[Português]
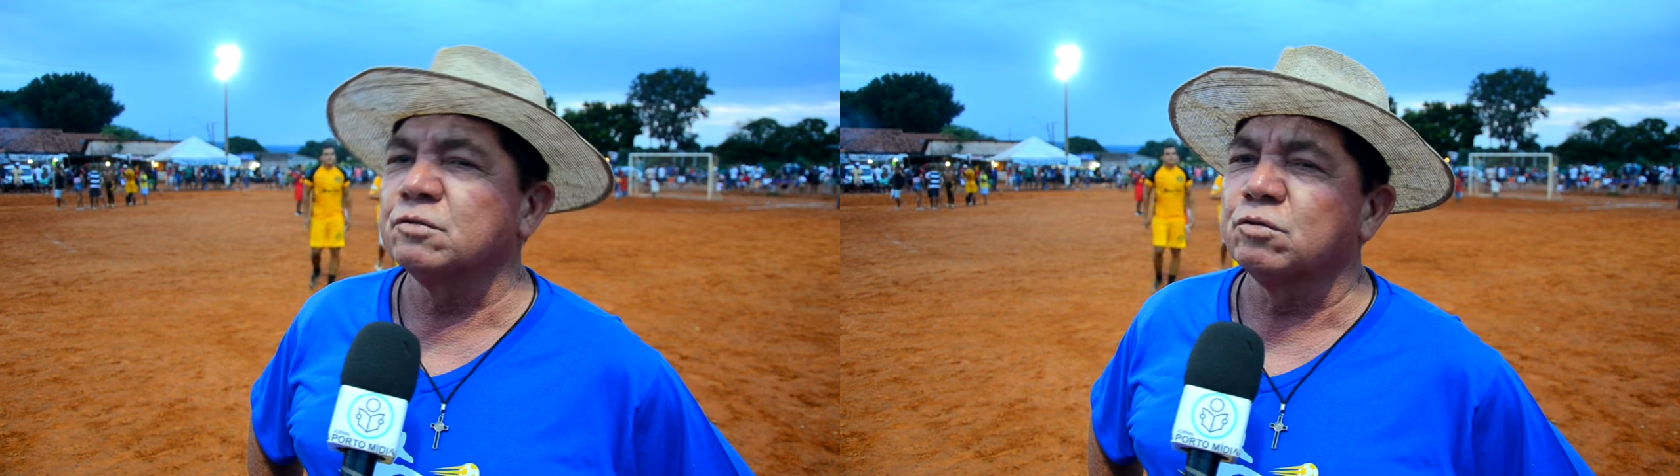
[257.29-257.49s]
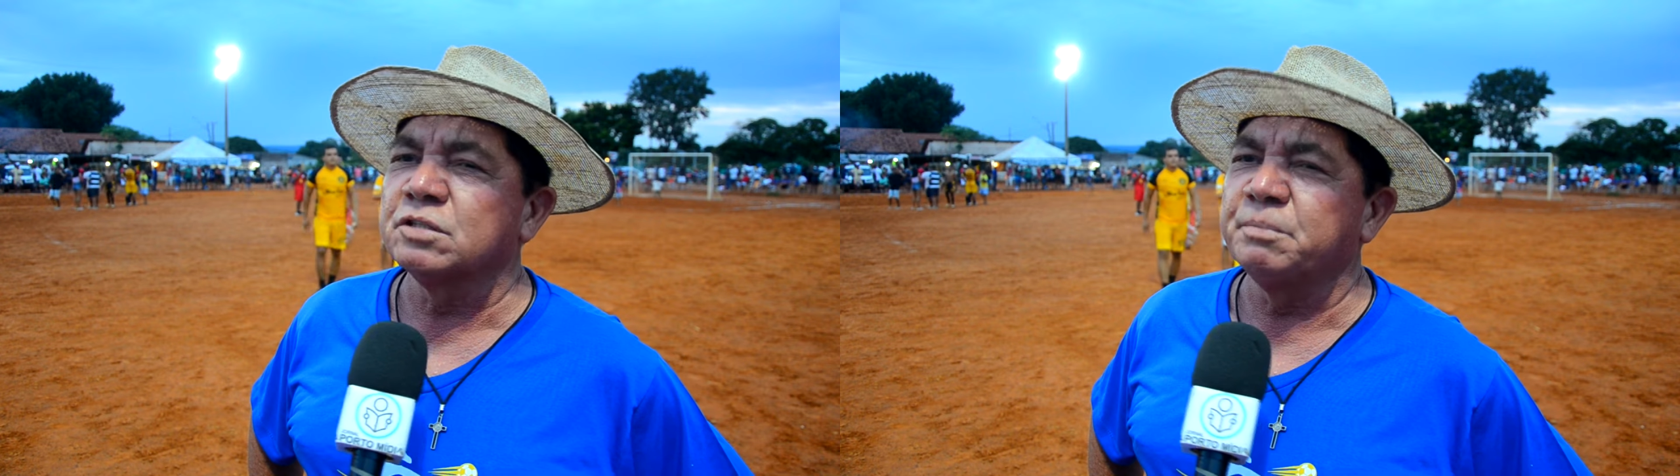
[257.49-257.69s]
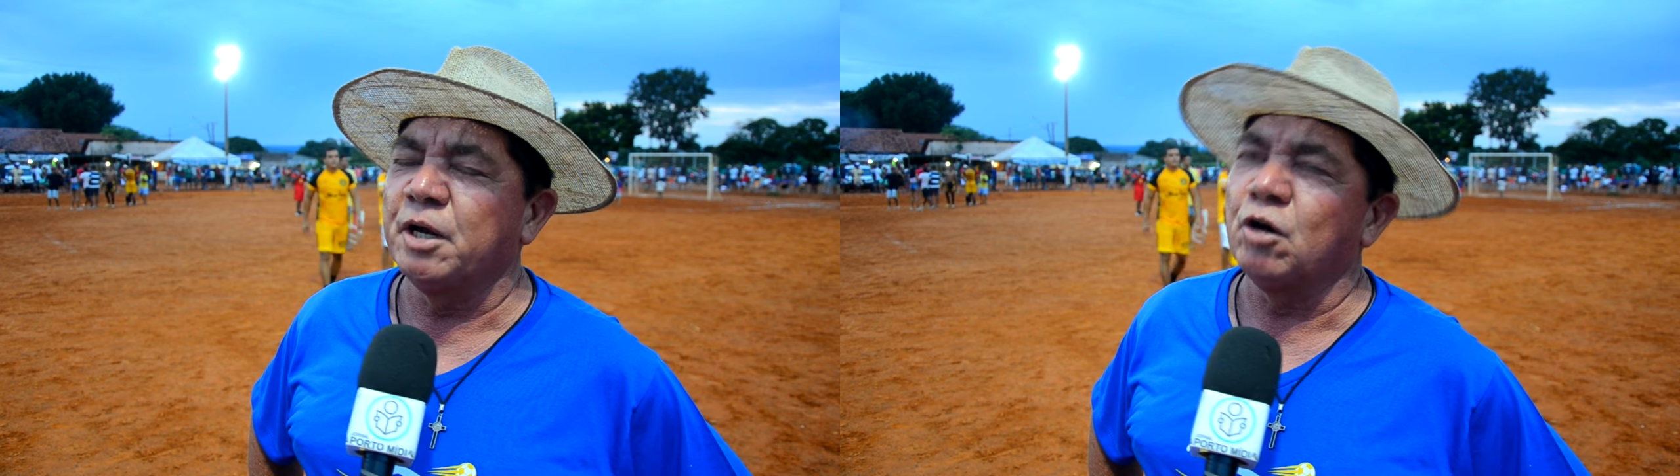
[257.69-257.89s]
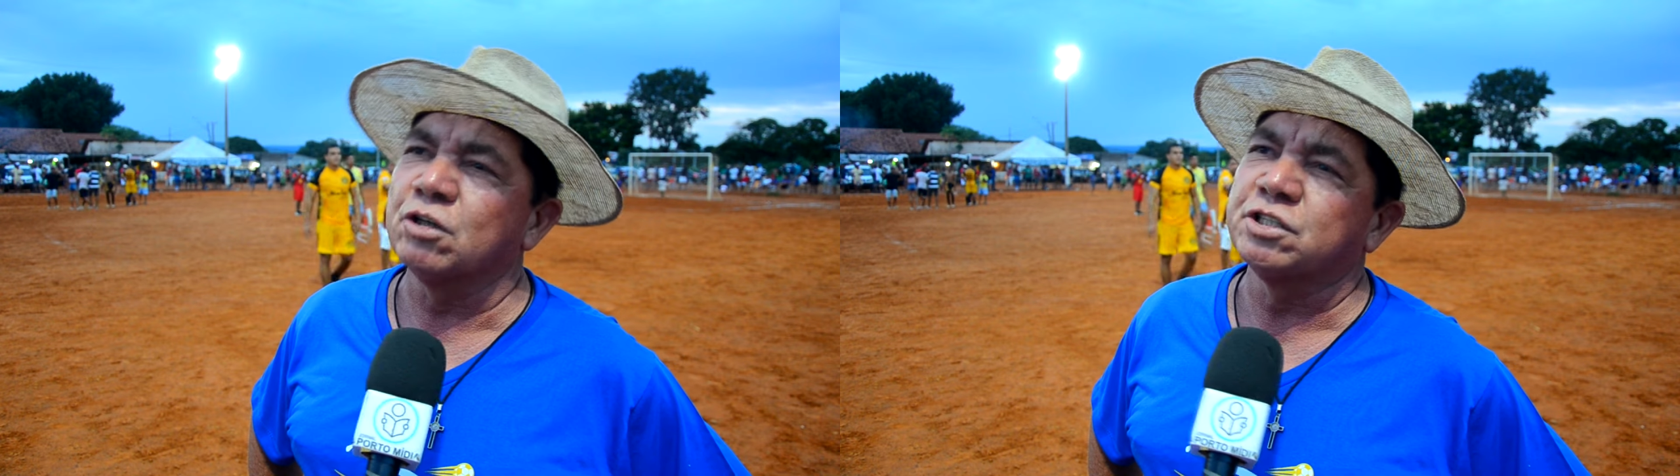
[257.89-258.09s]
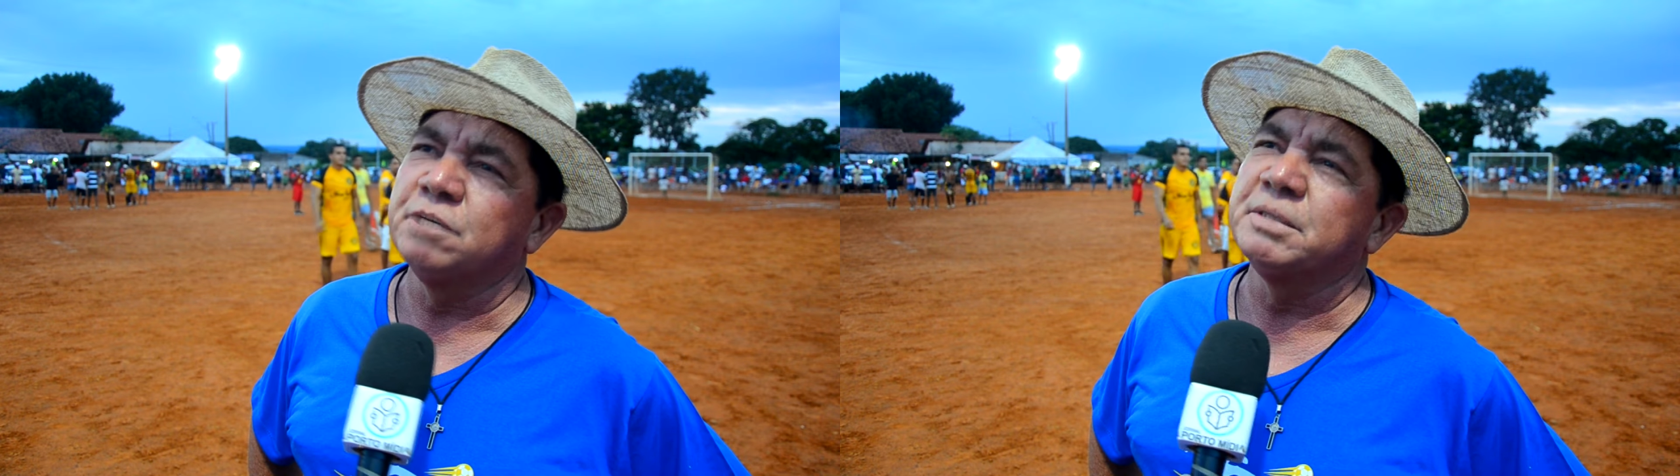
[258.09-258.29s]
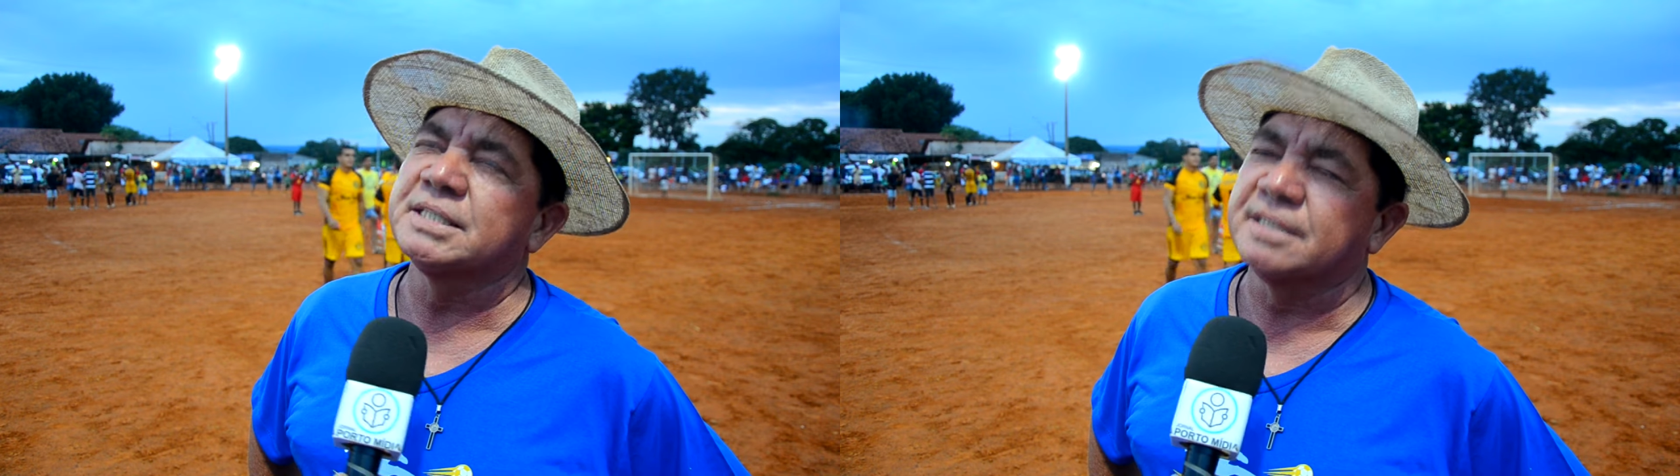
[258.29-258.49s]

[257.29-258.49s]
um dos melhores times,